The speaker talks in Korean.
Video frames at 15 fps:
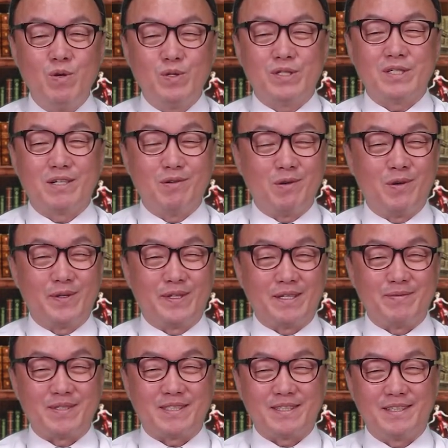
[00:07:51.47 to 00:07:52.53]
문자가 오고
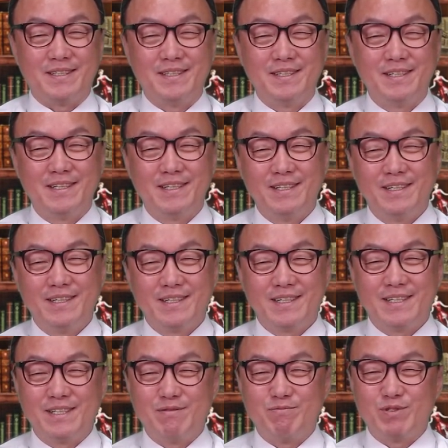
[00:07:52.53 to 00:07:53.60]
있다면서
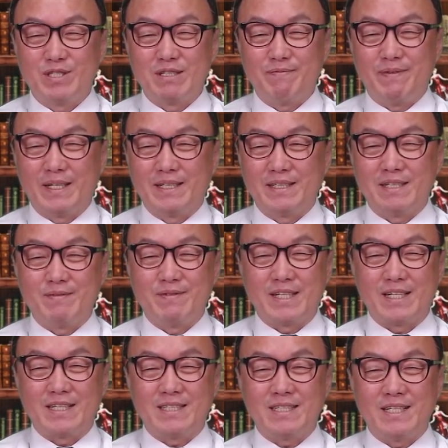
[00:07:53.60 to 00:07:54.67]
그런 문자 받을
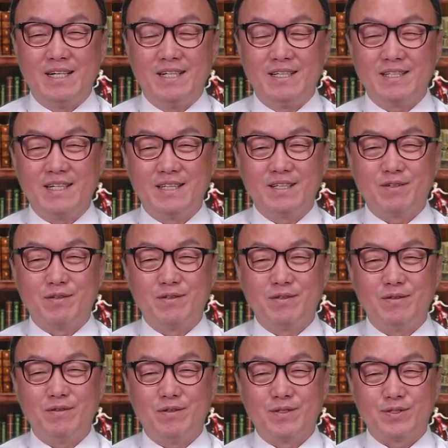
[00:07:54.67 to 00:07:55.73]
때마다
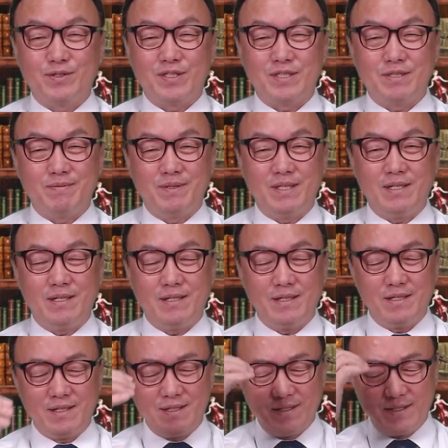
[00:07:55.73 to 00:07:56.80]
철렁한다고 보수했습니다.
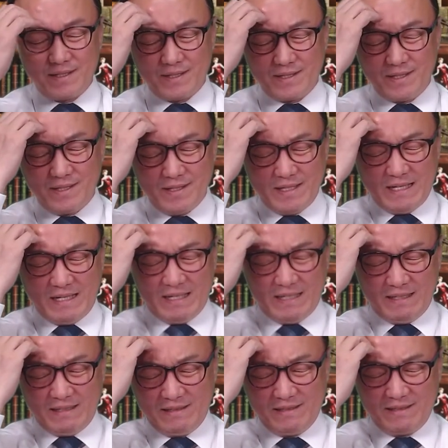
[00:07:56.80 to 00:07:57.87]

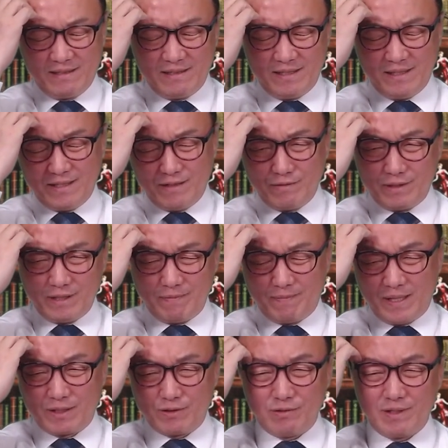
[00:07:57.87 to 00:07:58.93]
아유 더러워서
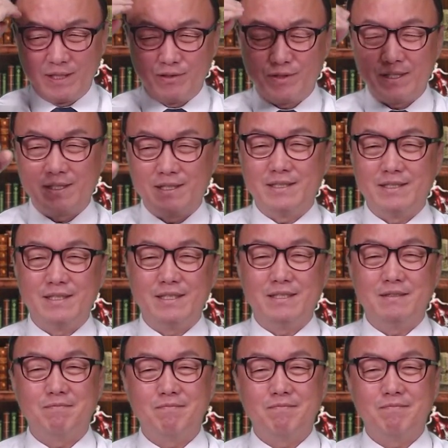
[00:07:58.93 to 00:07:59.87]
방송하기도 참 그러네.